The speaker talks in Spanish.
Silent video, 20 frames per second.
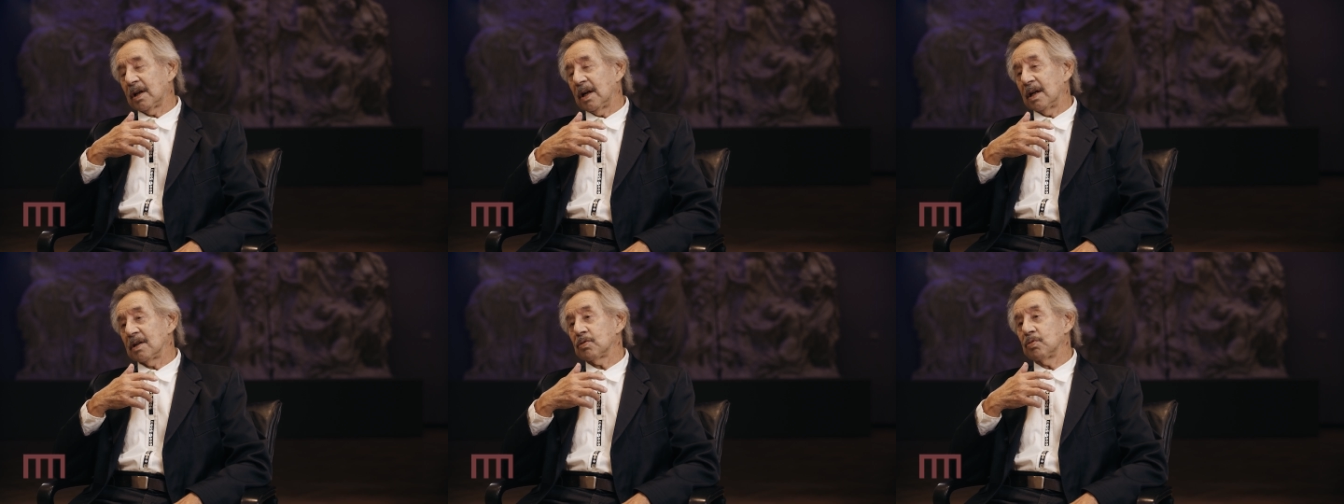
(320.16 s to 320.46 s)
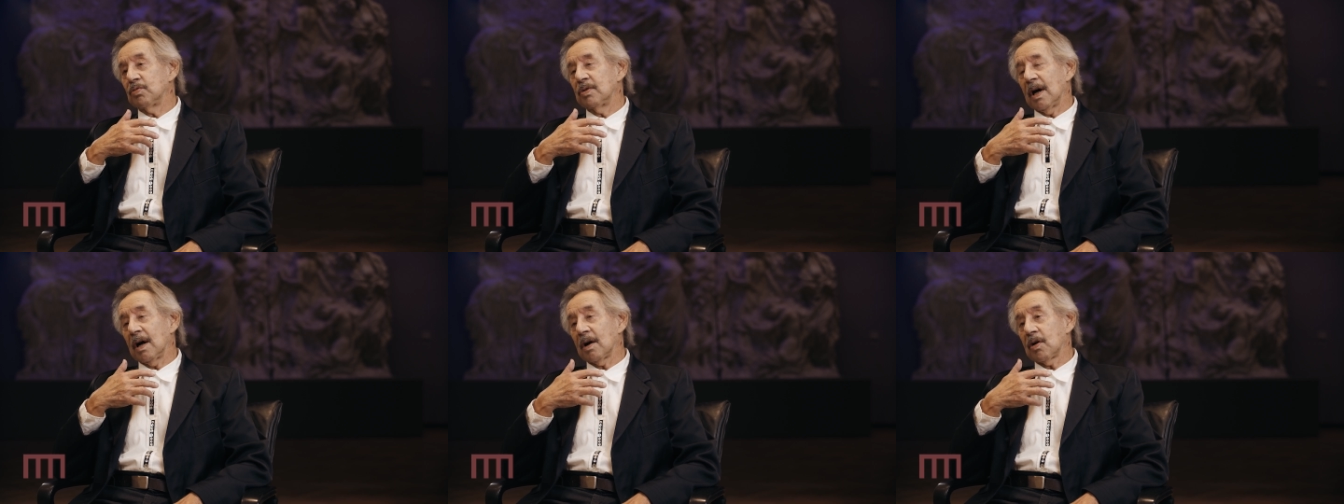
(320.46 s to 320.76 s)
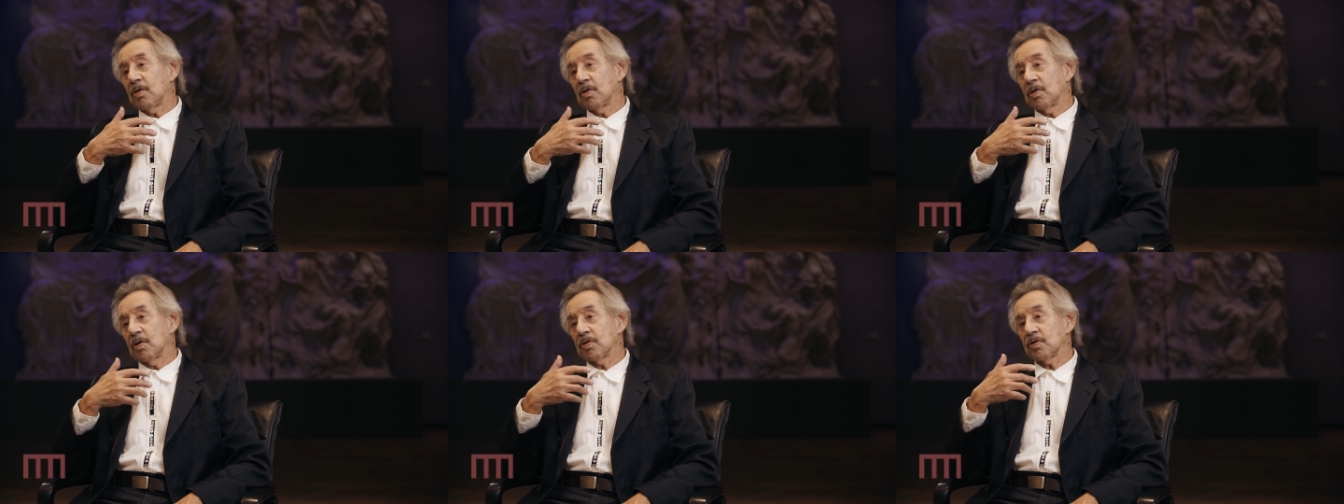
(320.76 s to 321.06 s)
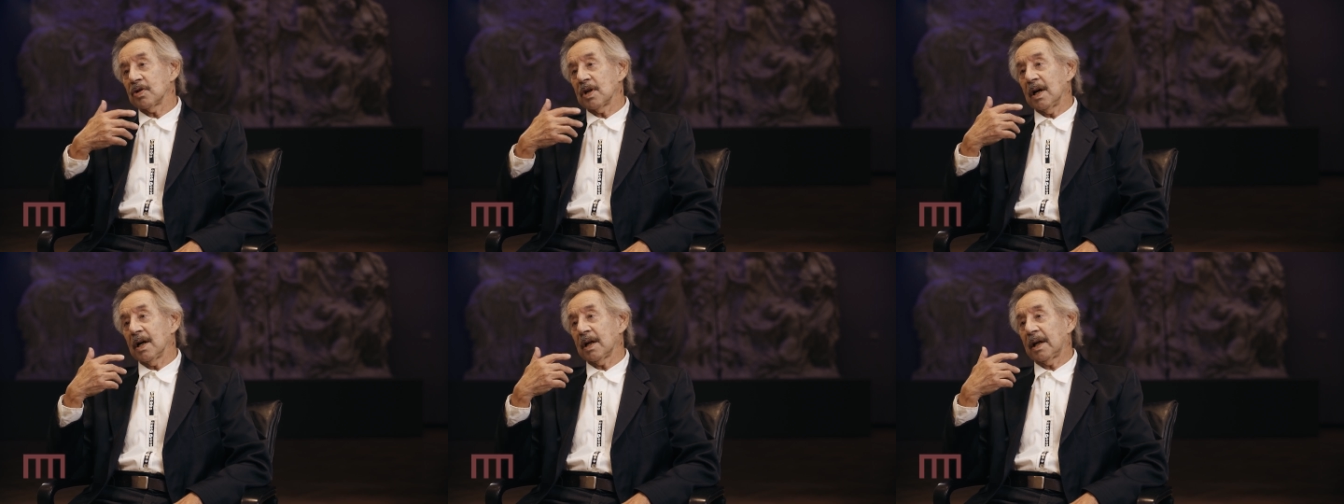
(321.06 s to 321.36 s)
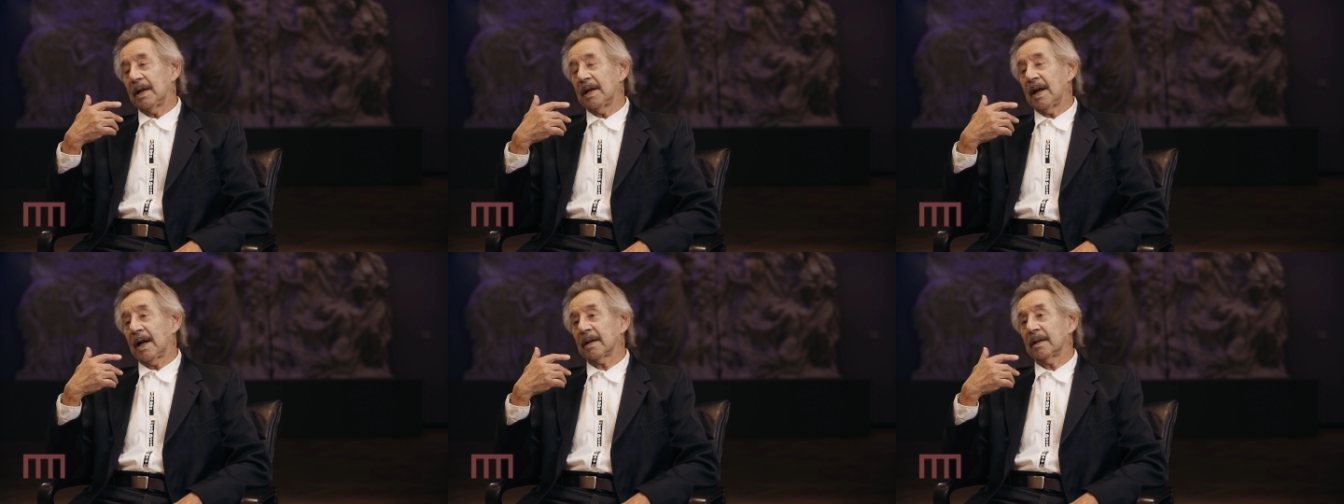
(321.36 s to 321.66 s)
que es una cosa
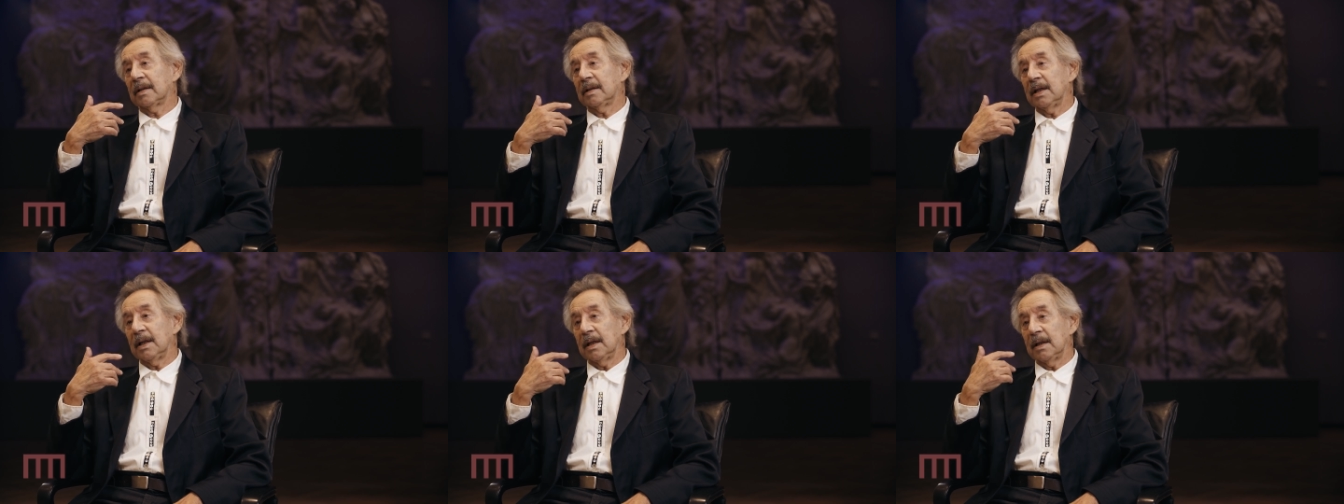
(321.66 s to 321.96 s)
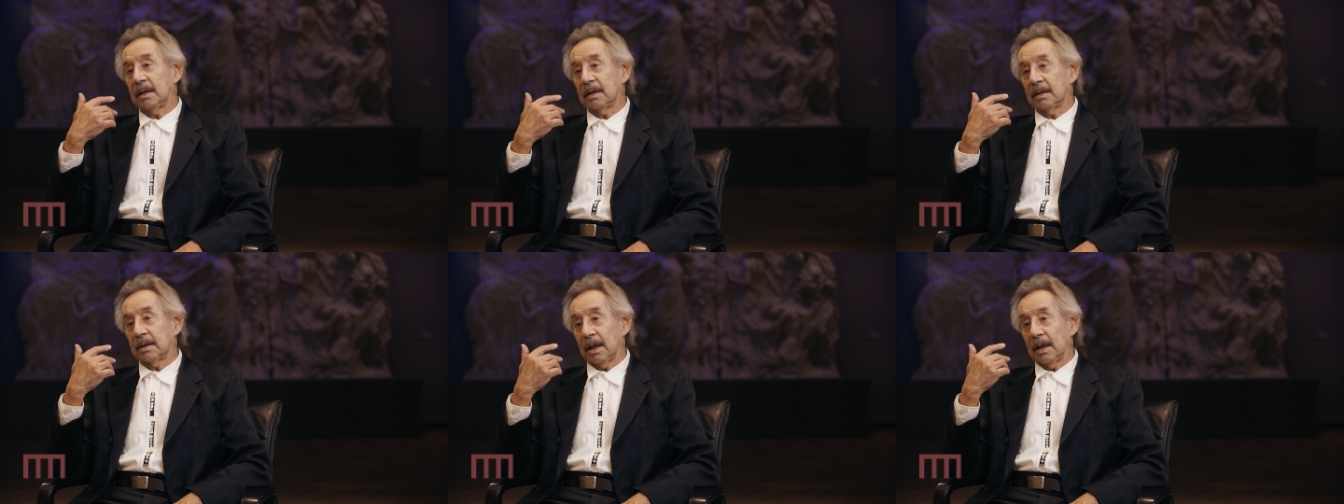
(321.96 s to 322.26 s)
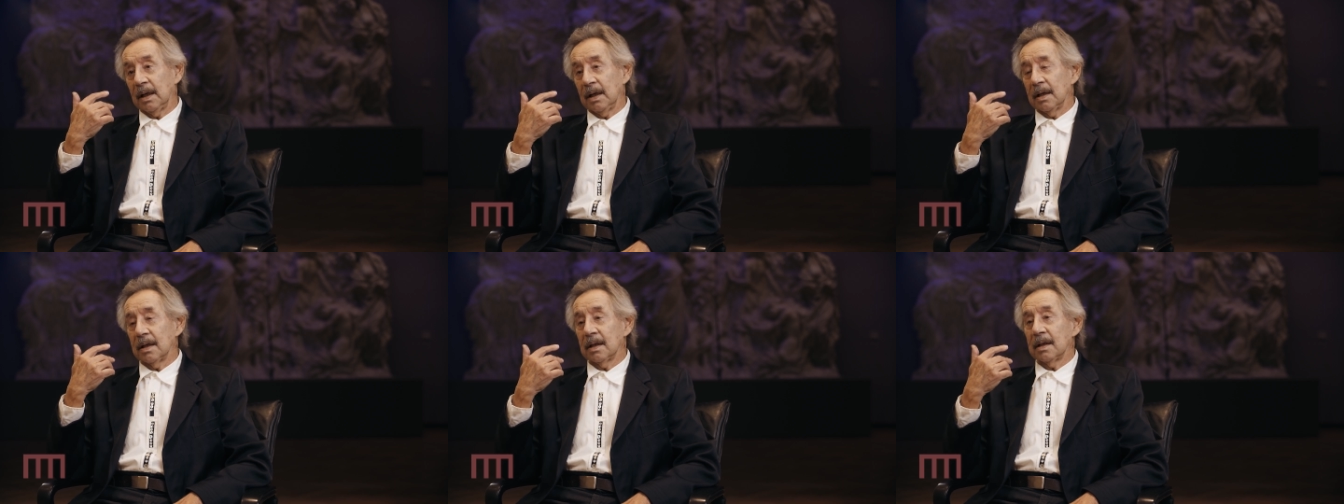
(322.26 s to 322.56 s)
que el artista,